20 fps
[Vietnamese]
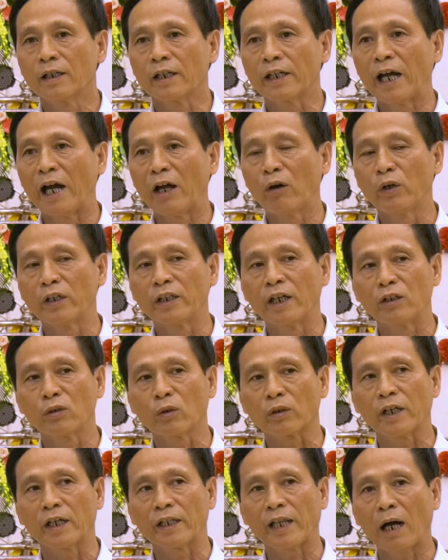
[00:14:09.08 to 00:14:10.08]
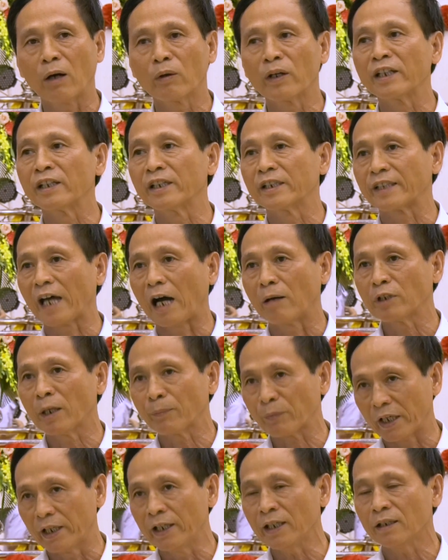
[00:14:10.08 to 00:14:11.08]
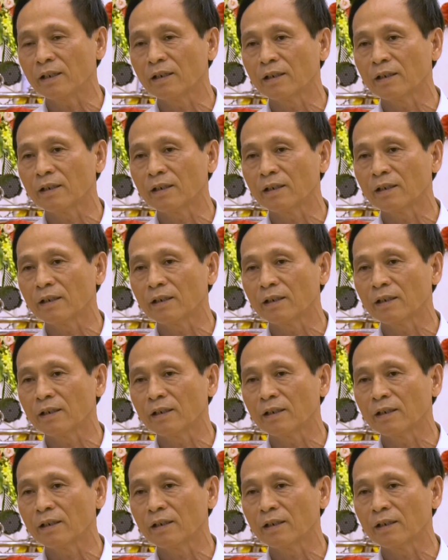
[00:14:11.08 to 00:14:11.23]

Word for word: cái đại hội thể dục thể thao lần thứ 8 sắp tới.